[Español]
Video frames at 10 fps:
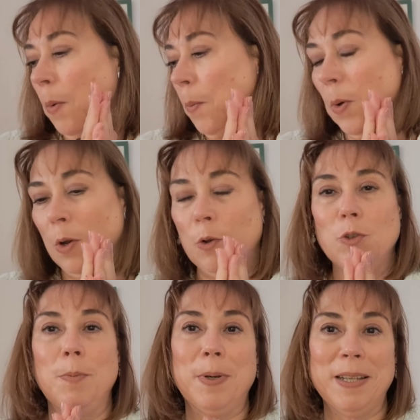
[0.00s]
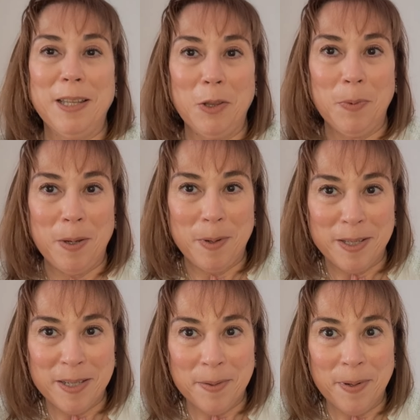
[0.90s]
Bueno, os he presentado
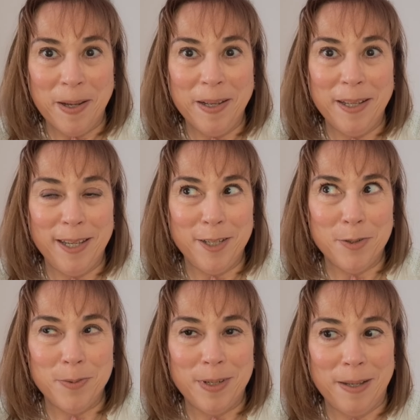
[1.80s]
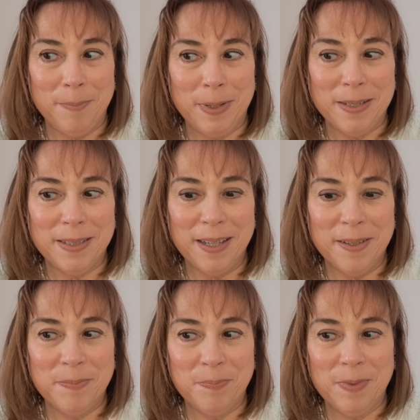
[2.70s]
Baibel Cheva, es una
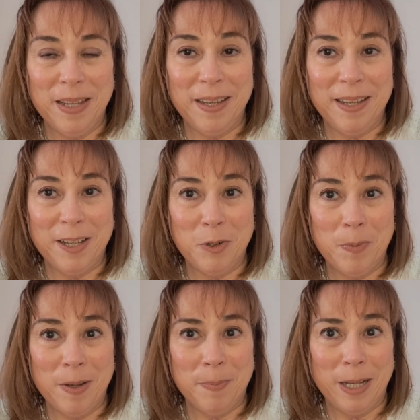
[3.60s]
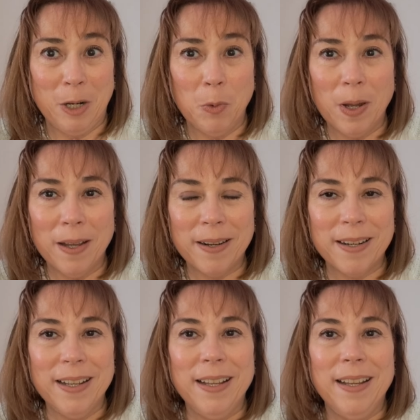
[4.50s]
empresa de aroma para el hogar.